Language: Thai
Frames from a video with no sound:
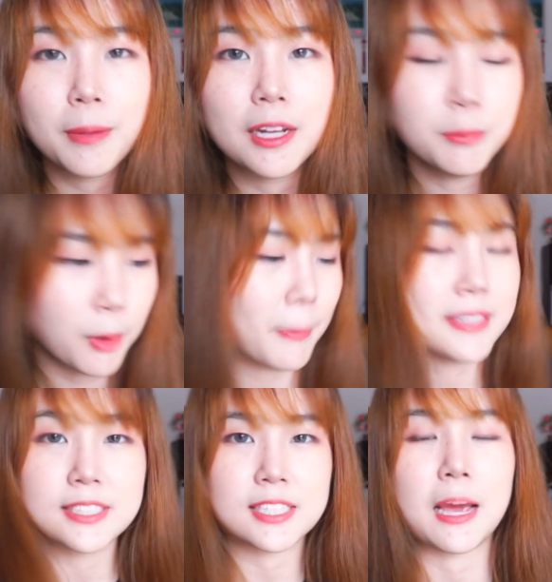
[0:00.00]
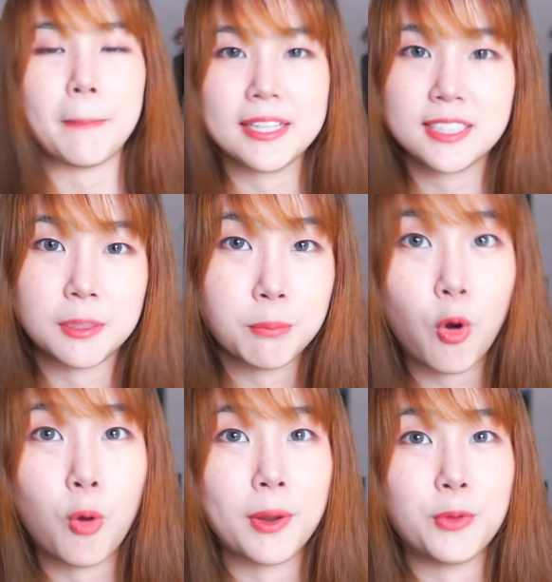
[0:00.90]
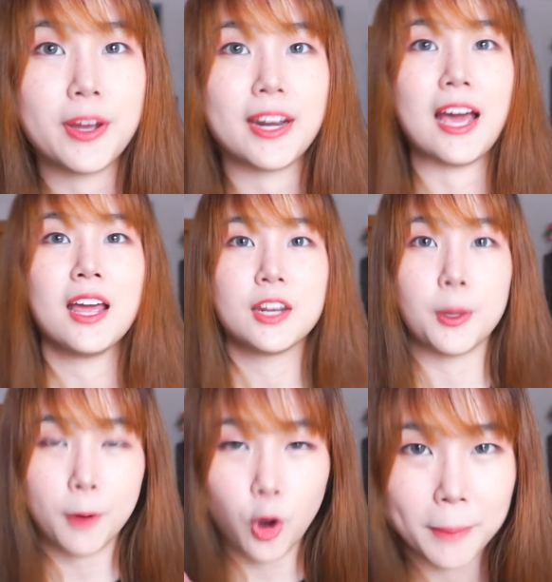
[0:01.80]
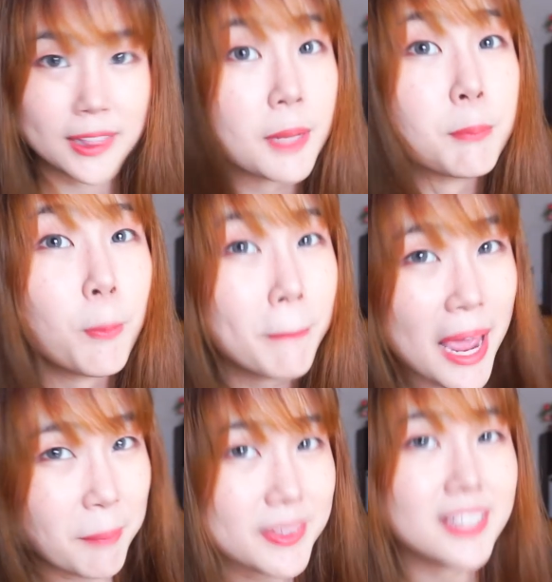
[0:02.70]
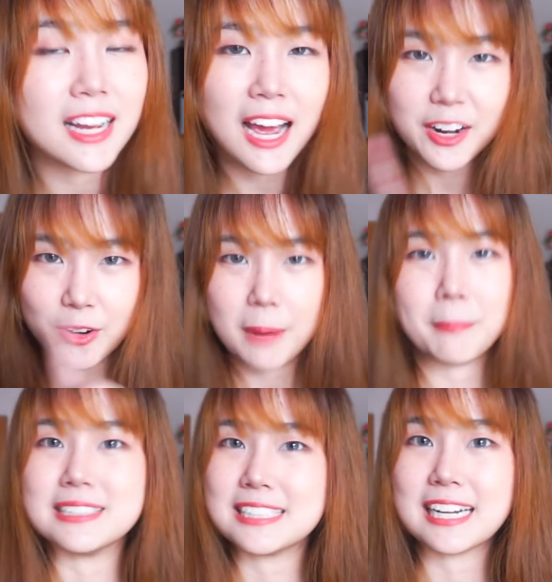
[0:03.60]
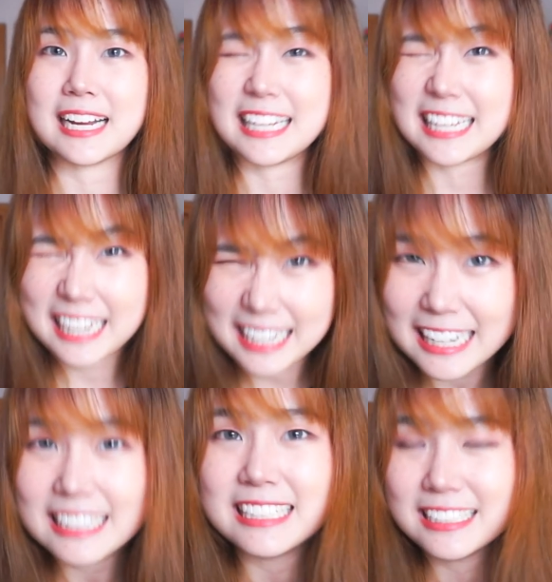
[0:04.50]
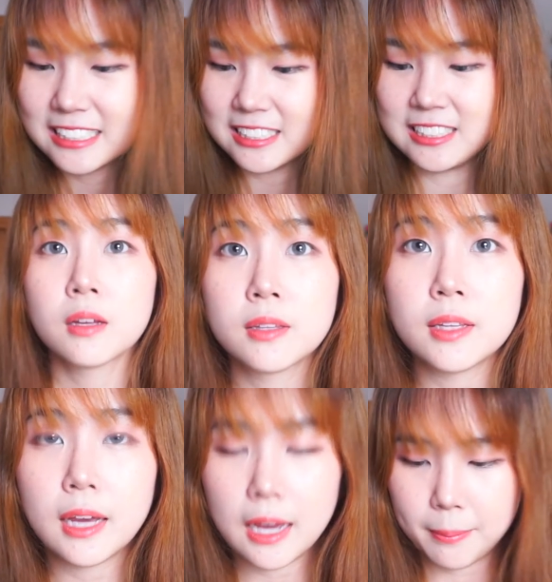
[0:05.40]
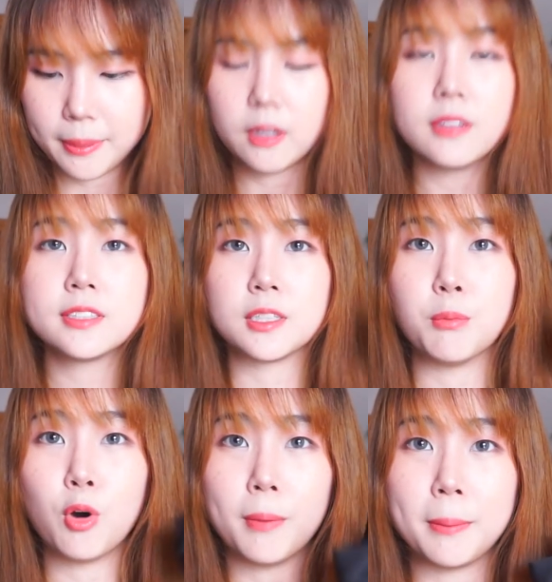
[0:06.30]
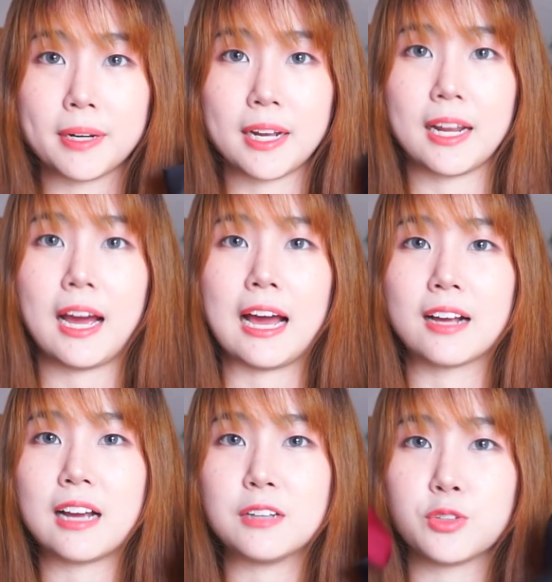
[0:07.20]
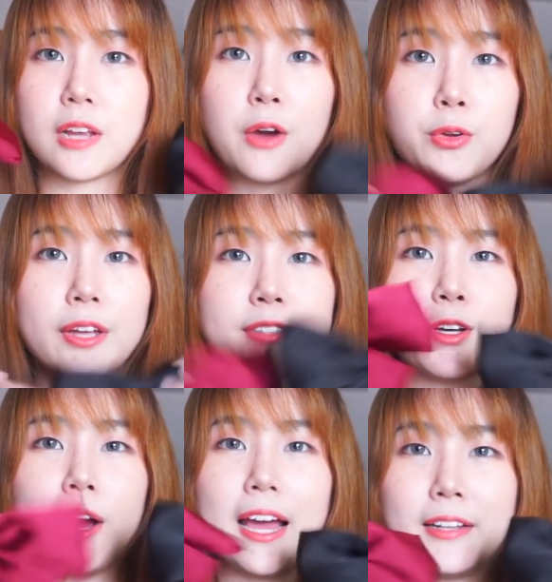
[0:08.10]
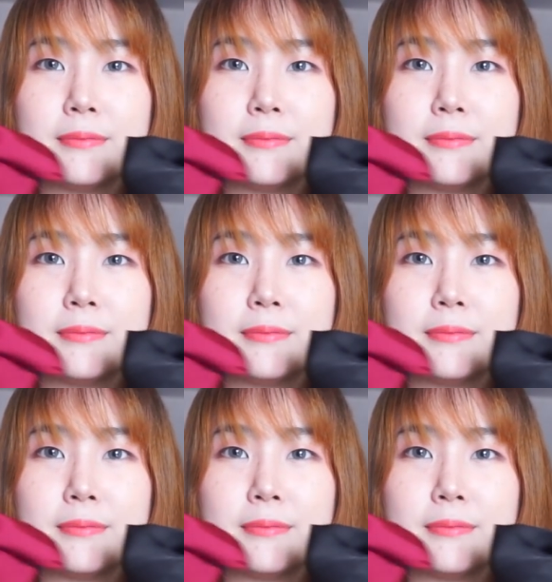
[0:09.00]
เพจลืมบอกไปจริงๆเพจซื้อโบมาด้วยนะเดี๋ยวขอไปติดโบแป๊บนึงนะคะเดี๋ยวกลับมาเจอกันอีกครั้งหนึ่งนี่นะคะเพจก็ซื้อโบมาเหมือนกันนะคะ99หยวน2อัน